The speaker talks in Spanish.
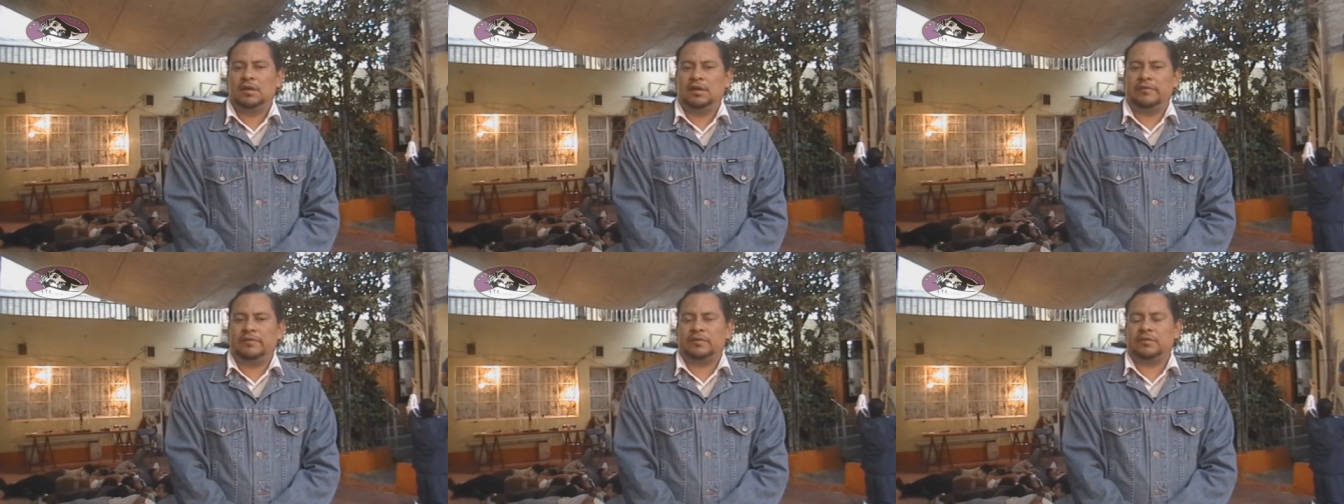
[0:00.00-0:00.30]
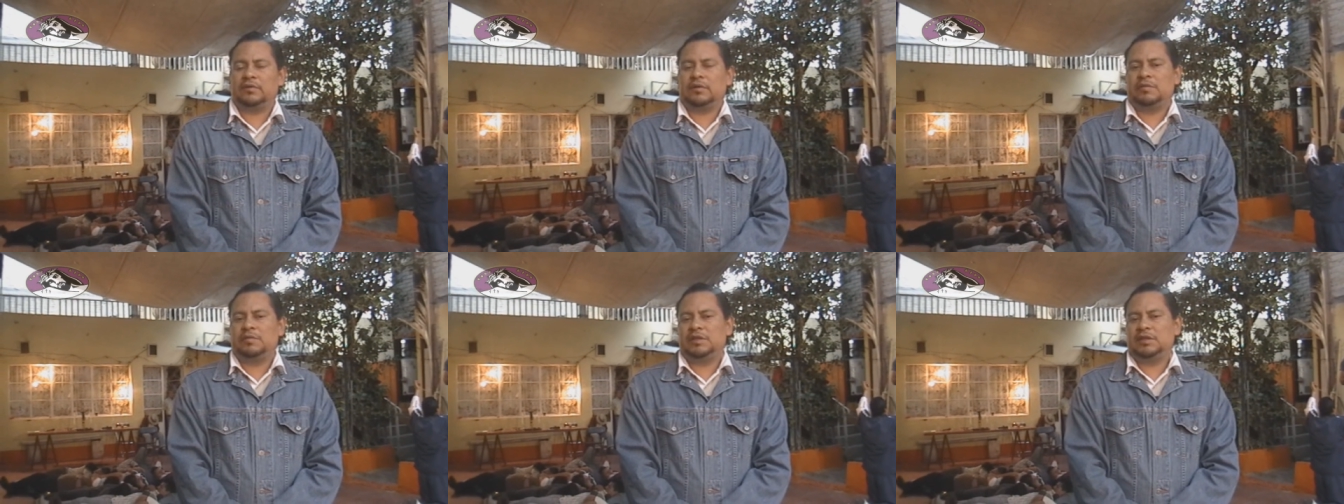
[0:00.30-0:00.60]

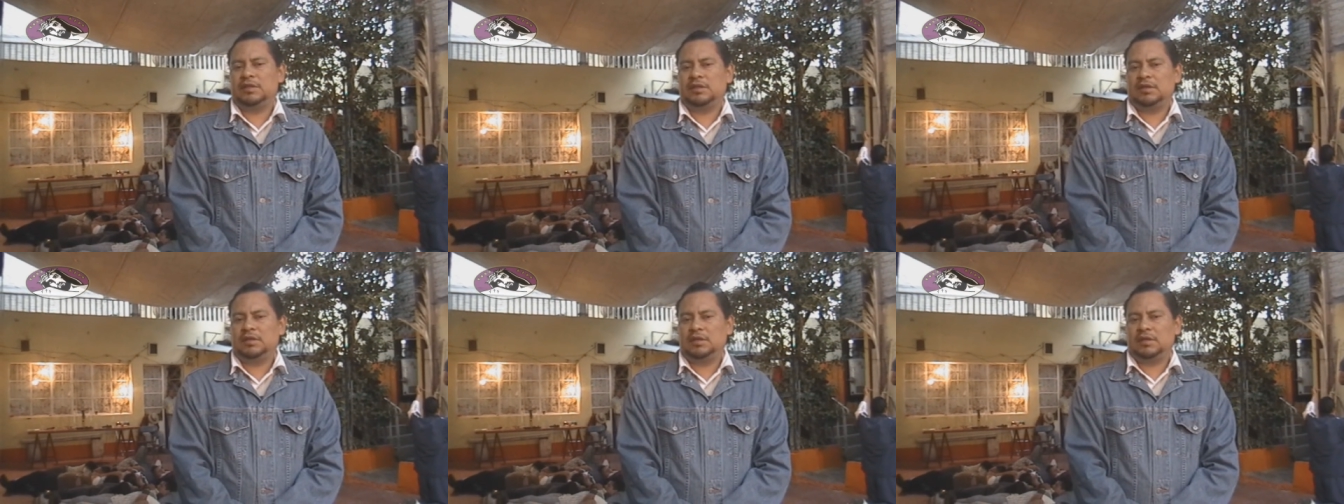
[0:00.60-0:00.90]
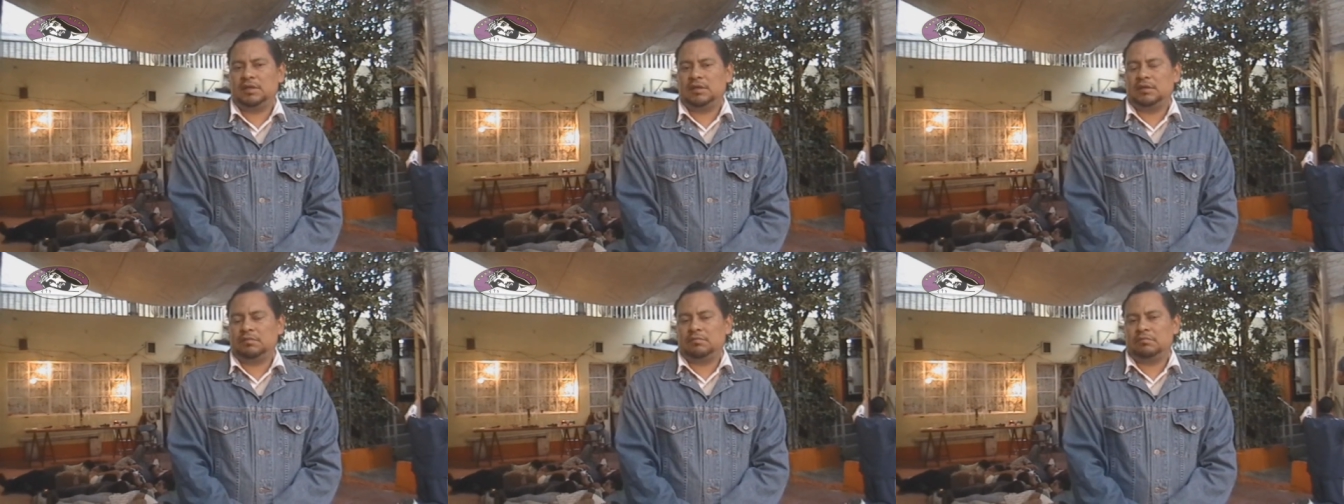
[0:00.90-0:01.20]

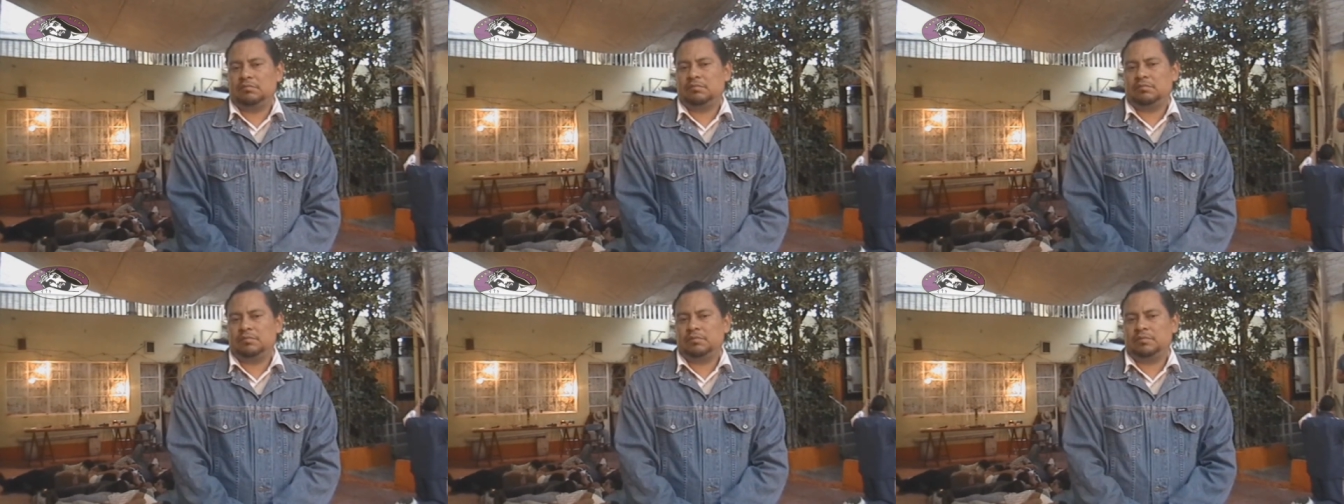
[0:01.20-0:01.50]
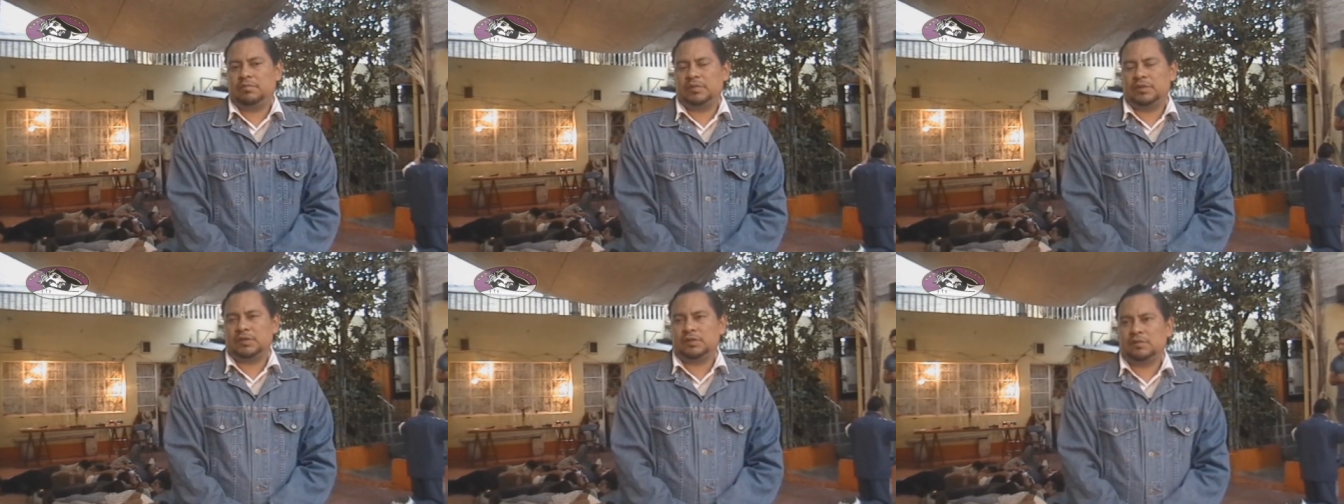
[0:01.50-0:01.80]
Afortunadamente,
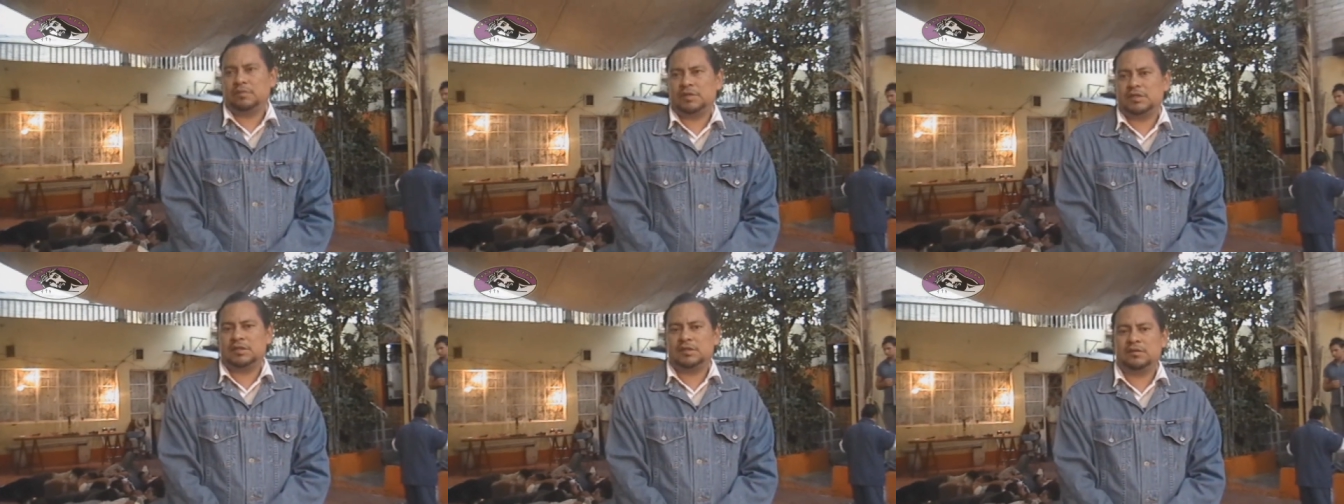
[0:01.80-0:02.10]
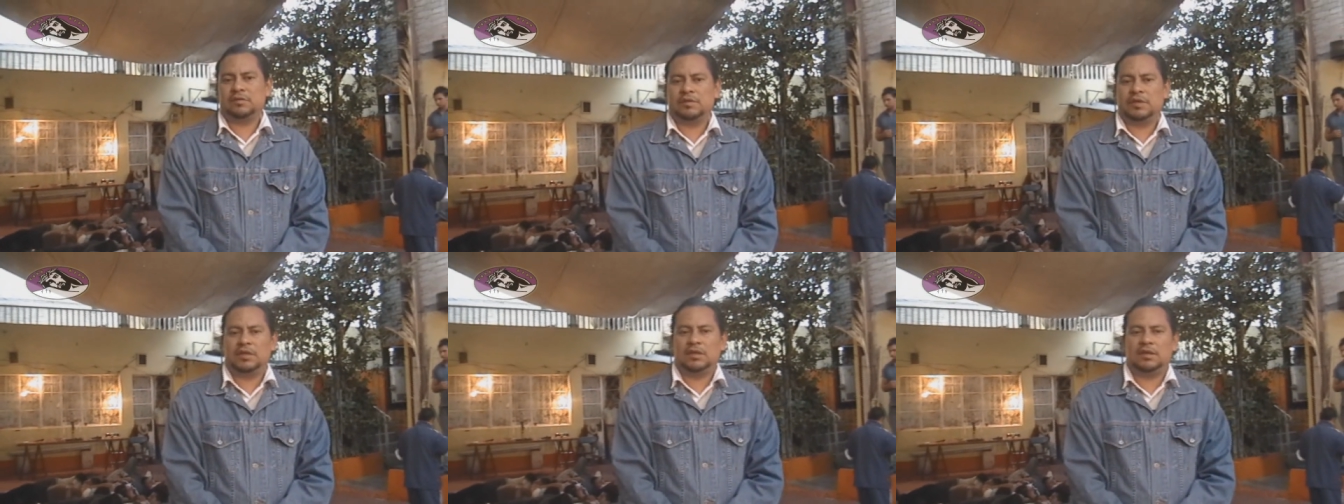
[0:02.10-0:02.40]
pues no, me
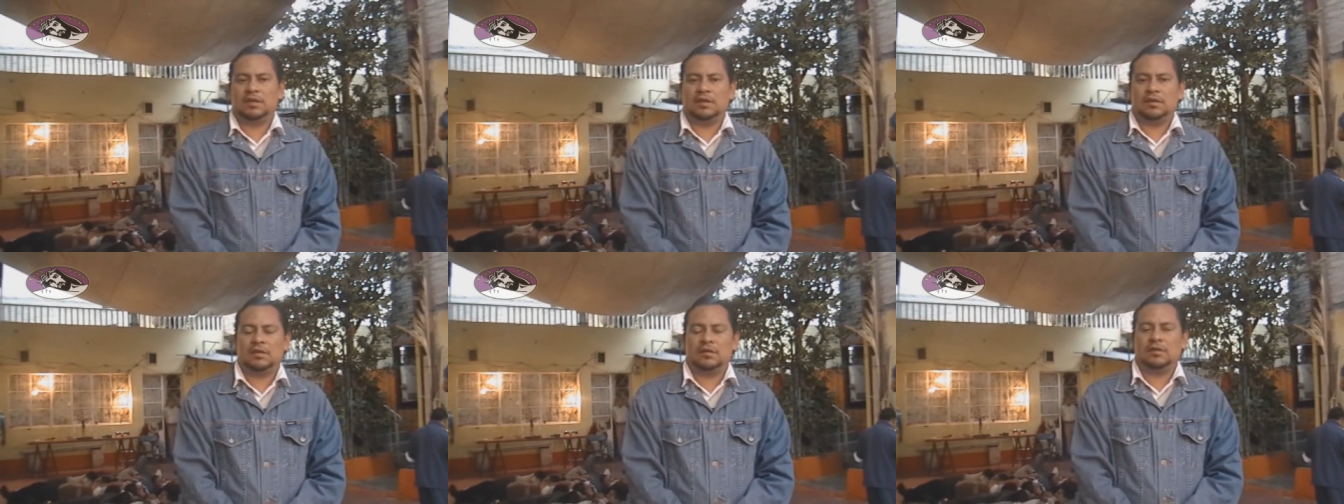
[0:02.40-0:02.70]
siento bien,